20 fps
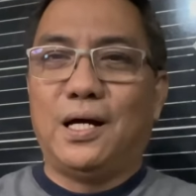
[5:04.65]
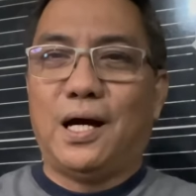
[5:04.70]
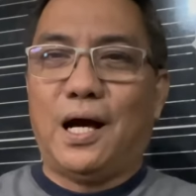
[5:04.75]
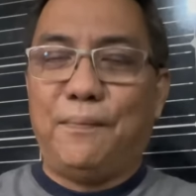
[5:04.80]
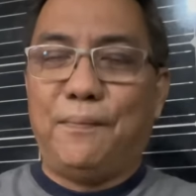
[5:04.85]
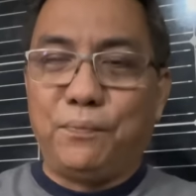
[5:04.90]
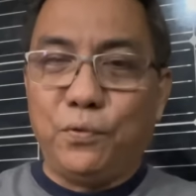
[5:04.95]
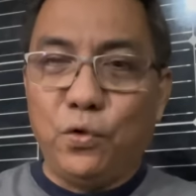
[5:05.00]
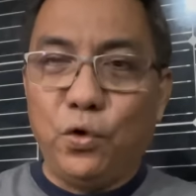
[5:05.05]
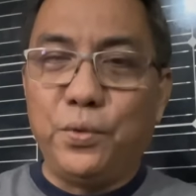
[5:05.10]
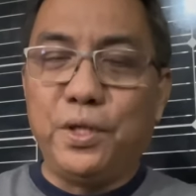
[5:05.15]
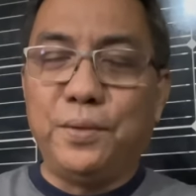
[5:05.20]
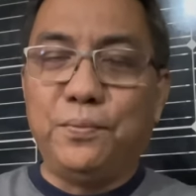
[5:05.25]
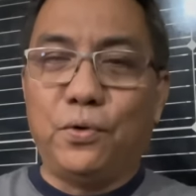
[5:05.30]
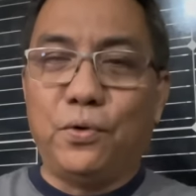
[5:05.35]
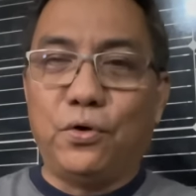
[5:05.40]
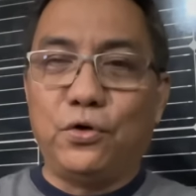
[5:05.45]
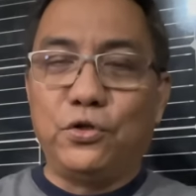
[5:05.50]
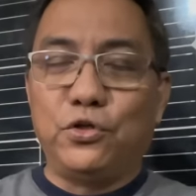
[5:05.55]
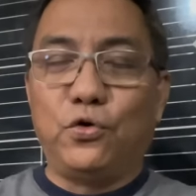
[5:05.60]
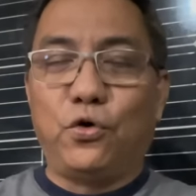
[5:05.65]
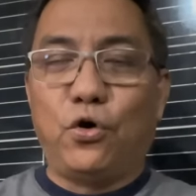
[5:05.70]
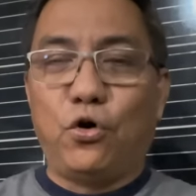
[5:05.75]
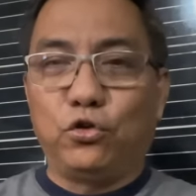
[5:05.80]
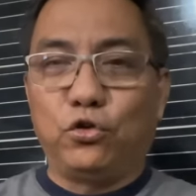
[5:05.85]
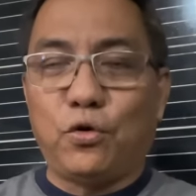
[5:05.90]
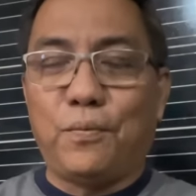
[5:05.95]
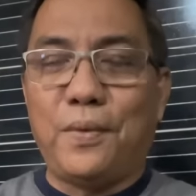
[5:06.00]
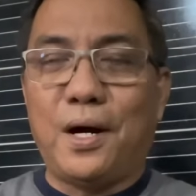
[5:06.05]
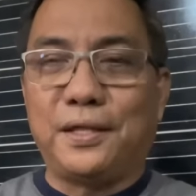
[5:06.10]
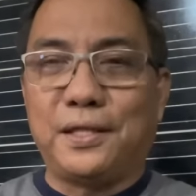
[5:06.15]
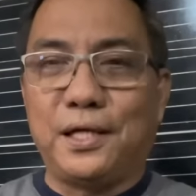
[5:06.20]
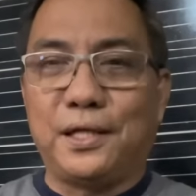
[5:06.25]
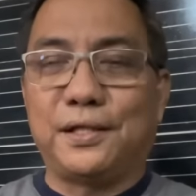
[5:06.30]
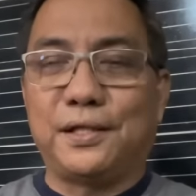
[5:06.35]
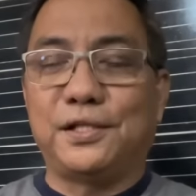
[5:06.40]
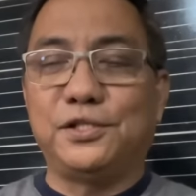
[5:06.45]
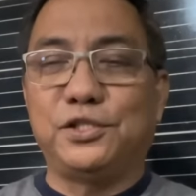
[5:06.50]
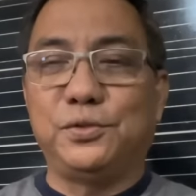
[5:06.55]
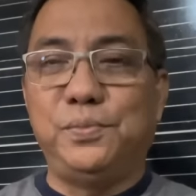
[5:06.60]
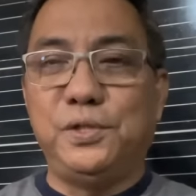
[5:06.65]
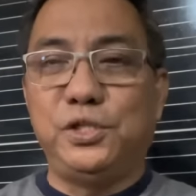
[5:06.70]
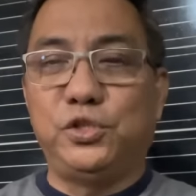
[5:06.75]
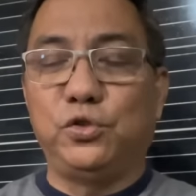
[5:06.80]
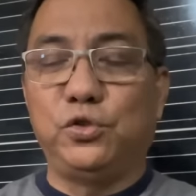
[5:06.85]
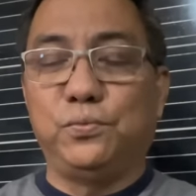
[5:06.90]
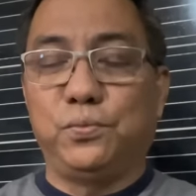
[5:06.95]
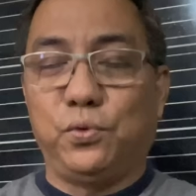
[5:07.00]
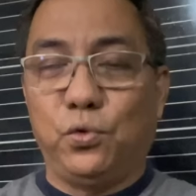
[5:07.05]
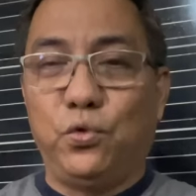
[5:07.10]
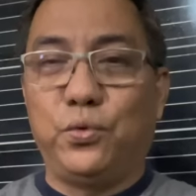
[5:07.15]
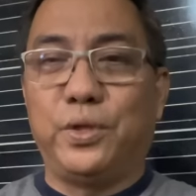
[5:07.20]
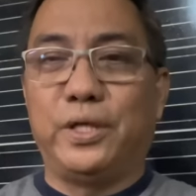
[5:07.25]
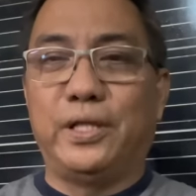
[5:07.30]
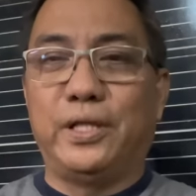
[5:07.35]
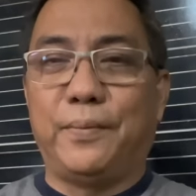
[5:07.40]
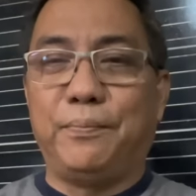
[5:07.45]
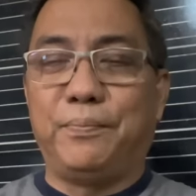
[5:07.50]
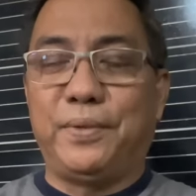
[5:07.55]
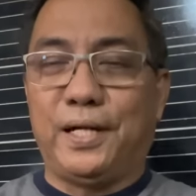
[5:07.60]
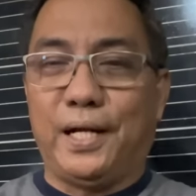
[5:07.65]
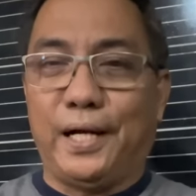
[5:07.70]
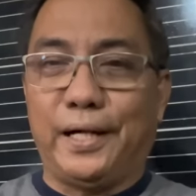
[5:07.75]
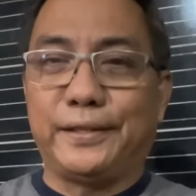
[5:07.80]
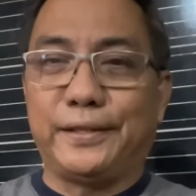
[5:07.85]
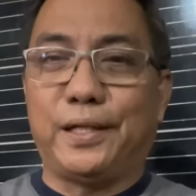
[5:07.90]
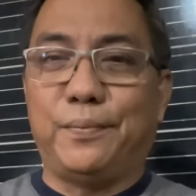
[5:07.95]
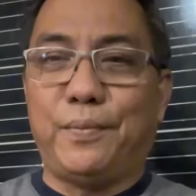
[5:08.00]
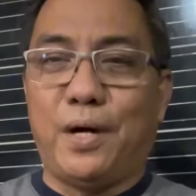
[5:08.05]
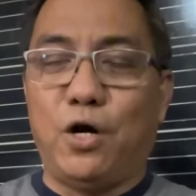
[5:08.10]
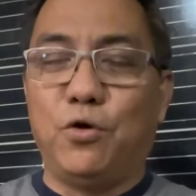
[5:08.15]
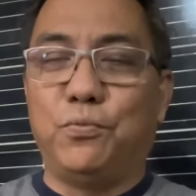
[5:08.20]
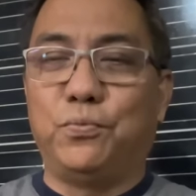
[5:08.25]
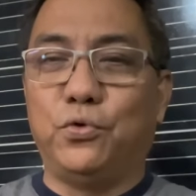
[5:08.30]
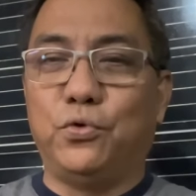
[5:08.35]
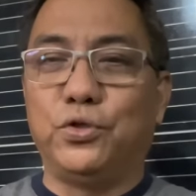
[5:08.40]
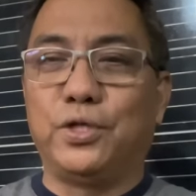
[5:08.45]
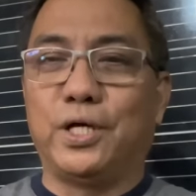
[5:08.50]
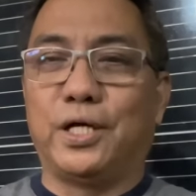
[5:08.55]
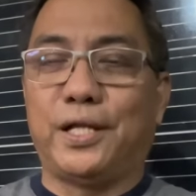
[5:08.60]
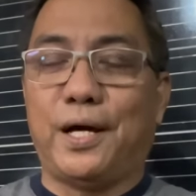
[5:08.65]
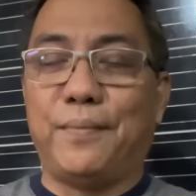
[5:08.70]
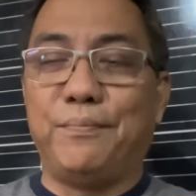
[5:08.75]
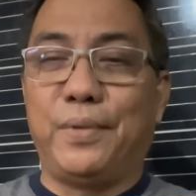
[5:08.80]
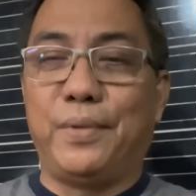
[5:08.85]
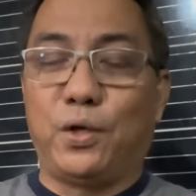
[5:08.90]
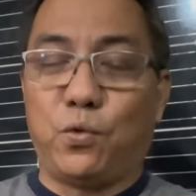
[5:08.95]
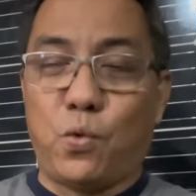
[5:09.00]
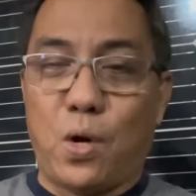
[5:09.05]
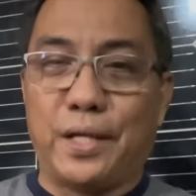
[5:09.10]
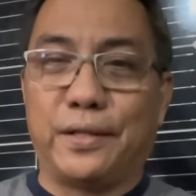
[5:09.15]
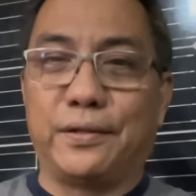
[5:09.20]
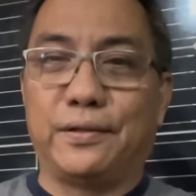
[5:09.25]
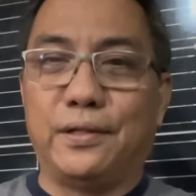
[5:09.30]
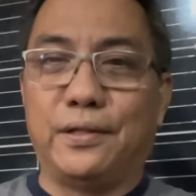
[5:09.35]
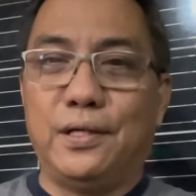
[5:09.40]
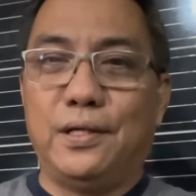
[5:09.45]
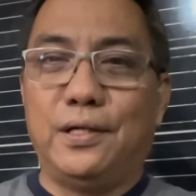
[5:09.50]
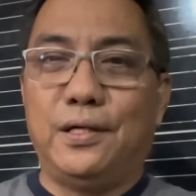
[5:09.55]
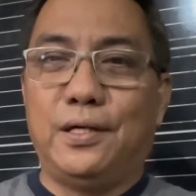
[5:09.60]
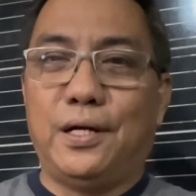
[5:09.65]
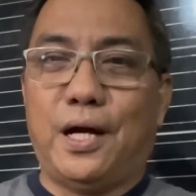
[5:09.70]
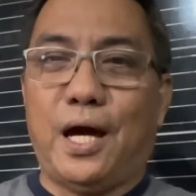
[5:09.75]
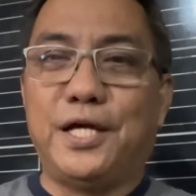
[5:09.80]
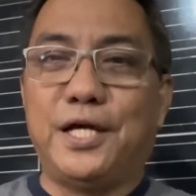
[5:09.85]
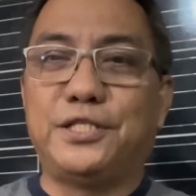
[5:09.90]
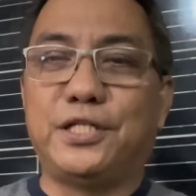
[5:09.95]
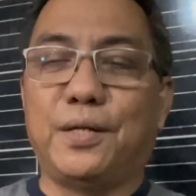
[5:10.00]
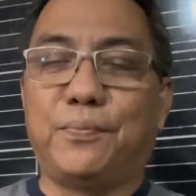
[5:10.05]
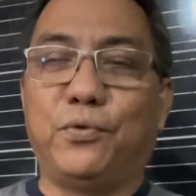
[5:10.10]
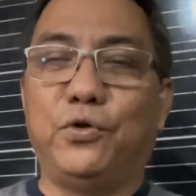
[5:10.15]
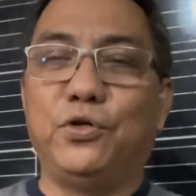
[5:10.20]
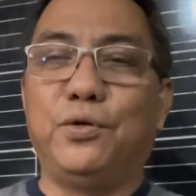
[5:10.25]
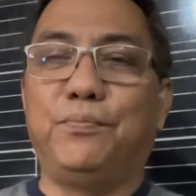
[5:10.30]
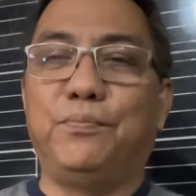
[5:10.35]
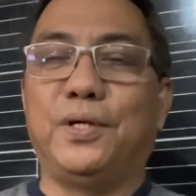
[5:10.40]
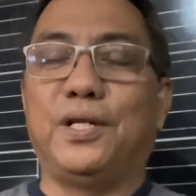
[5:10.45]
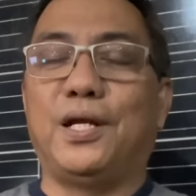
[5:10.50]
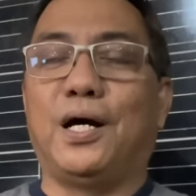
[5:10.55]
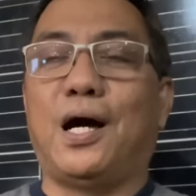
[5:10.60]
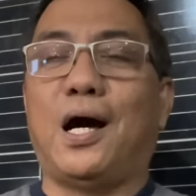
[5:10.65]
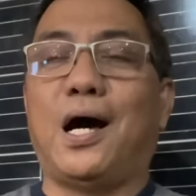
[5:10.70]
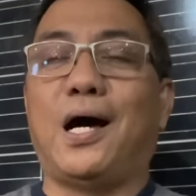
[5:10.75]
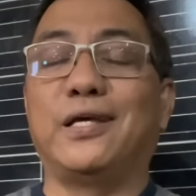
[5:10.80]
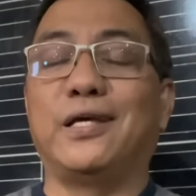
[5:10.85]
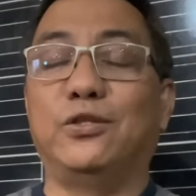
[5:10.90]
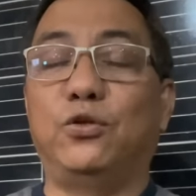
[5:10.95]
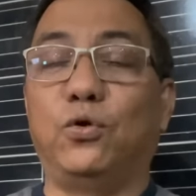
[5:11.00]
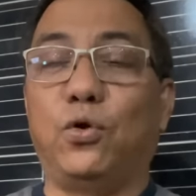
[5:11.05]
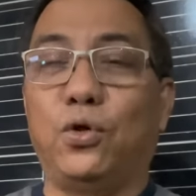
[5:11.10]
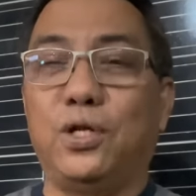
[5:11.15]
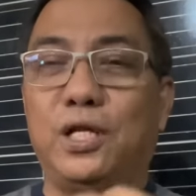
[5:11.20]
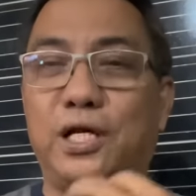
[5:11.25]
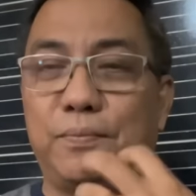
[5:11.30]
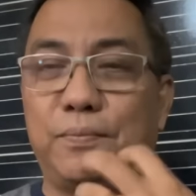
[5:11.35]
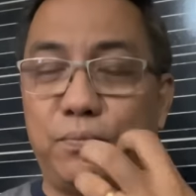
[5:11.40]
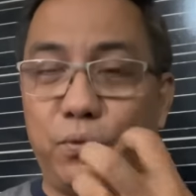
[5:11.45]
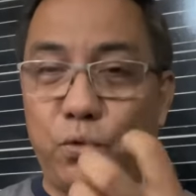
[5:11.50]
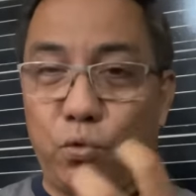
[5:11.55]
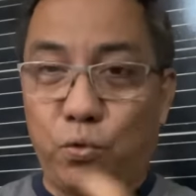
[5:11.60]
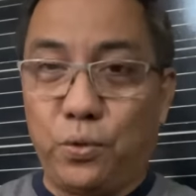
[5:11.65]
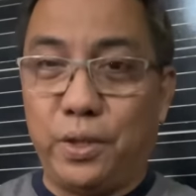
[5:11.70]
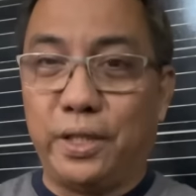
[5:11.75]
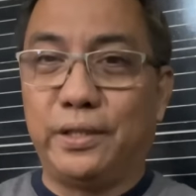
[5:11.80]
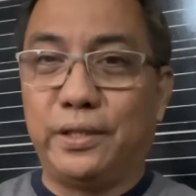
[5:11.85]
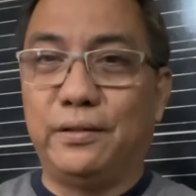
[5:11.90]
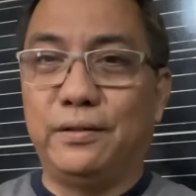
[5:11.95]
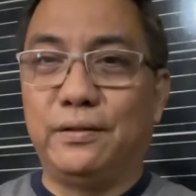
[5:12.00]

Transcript: Ang fluid po, yung automatic transmission fluid, ang pinakatrabaho po niya, number one, ay siya po yung pinaka-hydraulic fluid.